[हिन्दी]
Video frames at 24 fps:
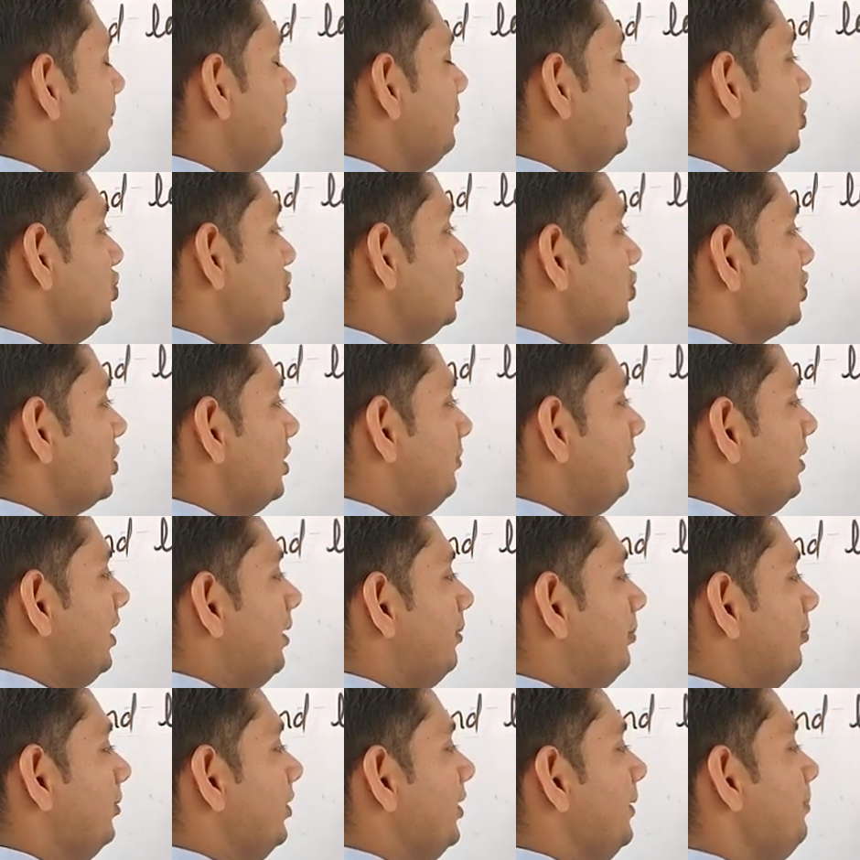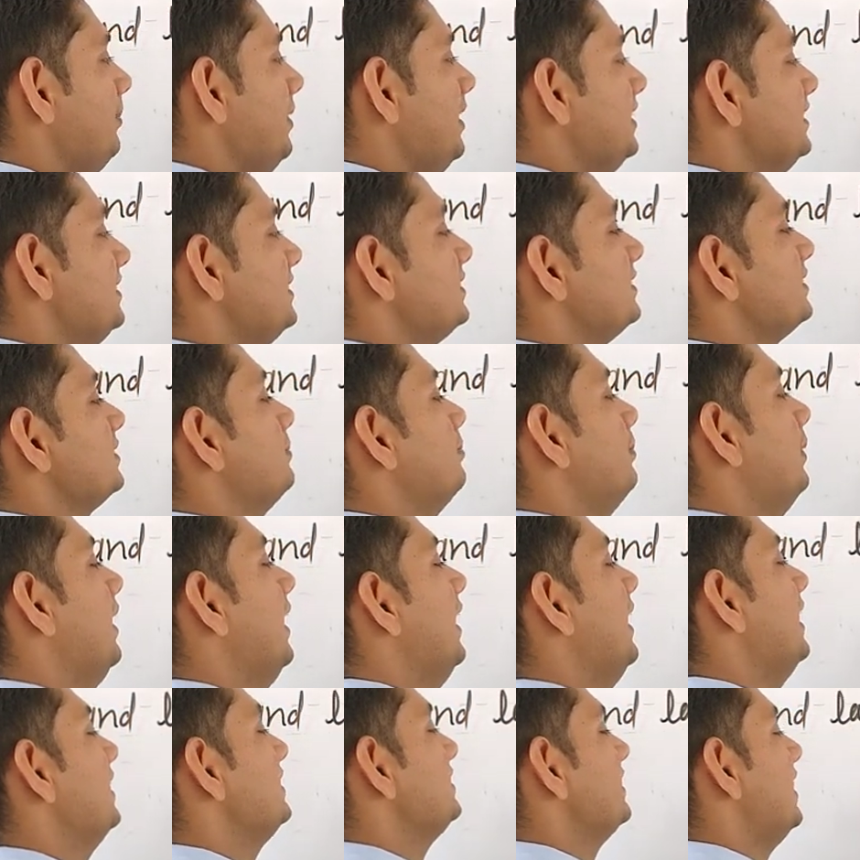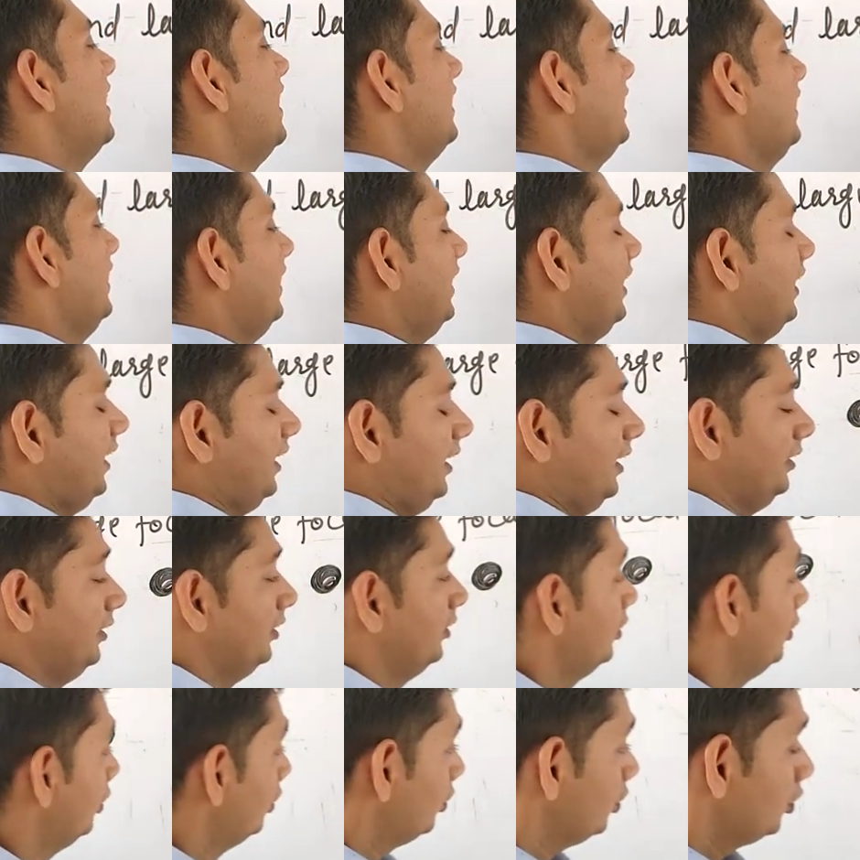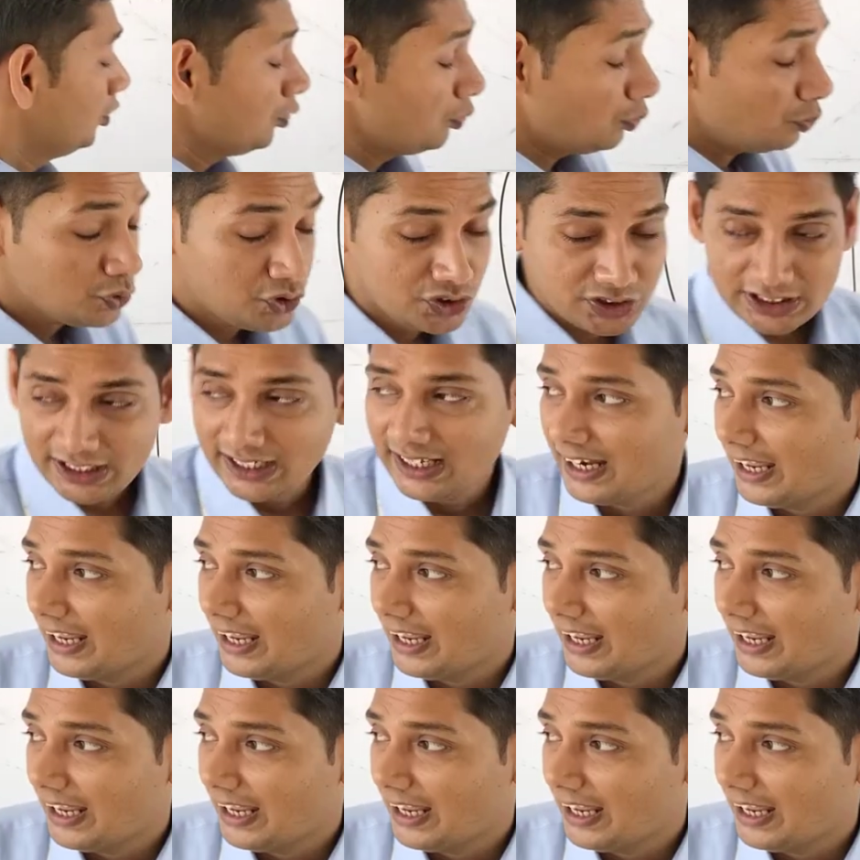या जिसकी भी हम इमेज बनाना चाह रहे हैं उससे